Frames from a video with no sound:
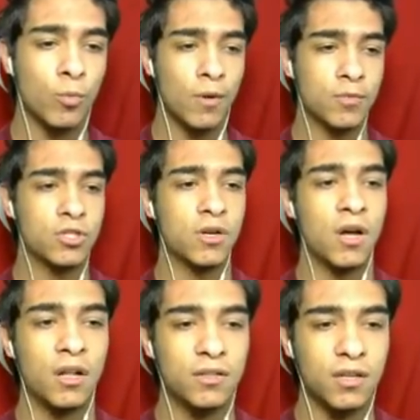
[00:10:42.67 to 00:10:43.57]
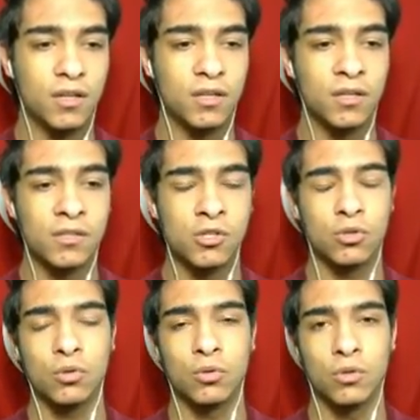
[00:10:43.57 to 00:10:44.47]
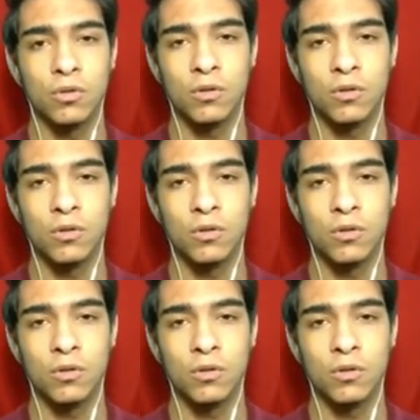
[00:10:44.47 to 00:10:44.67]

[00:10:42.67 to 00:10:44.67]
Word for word: olmamıştır. 6 aldı Strong.